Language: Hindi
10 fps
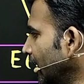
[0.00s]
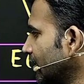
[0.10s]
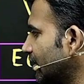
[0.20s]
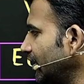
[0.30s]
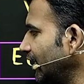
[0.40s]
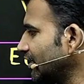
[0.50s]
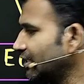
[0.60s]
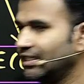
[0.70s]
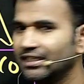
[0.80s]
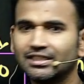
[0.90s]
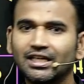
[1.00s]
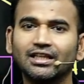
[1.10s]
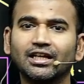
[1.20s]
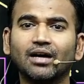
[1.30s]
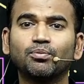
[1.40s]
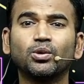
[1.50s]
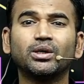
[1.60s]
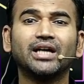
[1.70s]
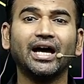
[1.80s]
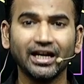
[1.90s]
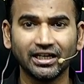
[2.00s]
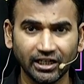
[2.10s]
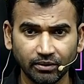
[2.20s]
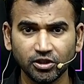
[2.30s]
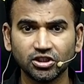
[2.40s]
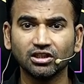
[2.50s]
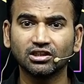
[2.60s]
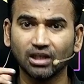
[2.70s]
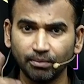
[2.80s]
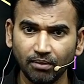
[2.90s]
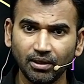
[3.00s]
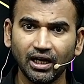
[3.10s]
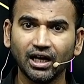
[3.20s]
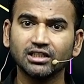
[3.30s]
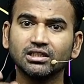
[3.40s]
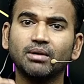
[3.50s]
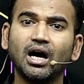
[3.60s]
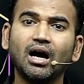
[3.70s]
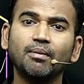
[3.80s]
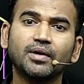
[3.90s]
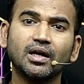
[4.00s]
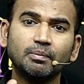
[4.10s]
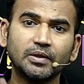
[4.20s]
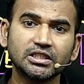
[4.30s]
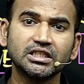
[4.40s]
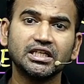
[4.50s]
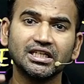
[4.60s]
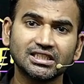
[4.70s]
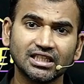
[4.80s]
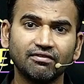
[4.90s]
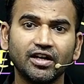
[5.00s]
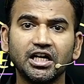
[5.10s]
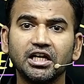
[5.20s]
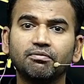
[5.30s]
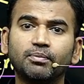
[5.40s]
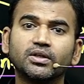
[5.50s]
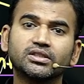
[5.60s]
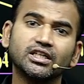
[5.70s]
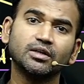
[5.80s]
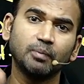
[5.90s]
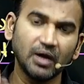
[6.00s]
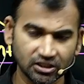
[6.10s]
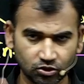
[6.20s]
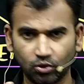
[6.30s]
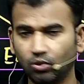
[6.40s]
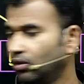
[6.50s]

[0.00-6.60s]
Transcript: सीएस सीएस के अंदर आपको डायरेक्ट एडमिशन तभी मिलेगा जब आपका परसेंटेज सेवेंटी परसेंट प्लस हो